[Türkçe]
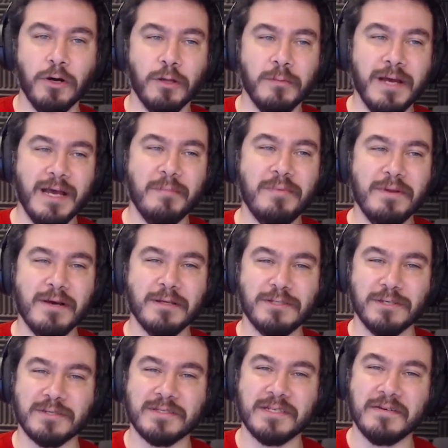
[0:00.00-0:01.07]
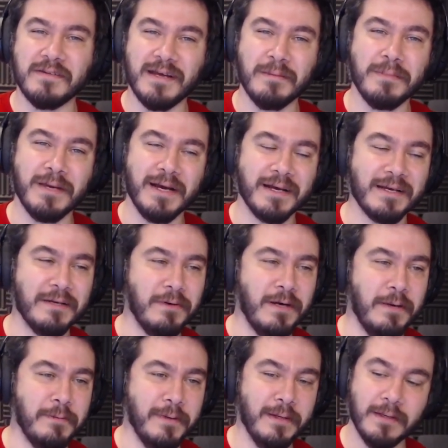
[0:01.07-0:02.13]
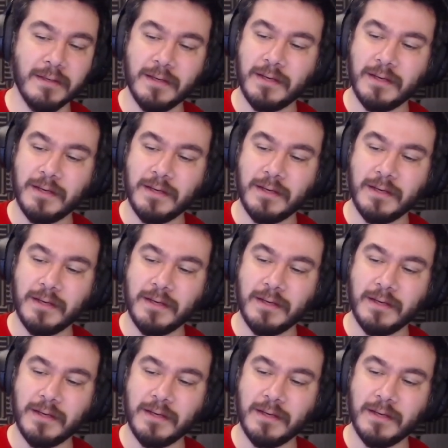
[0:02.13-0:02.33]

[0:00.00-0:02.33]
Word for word: olmayabiliyor çok sevilen bir akraba ama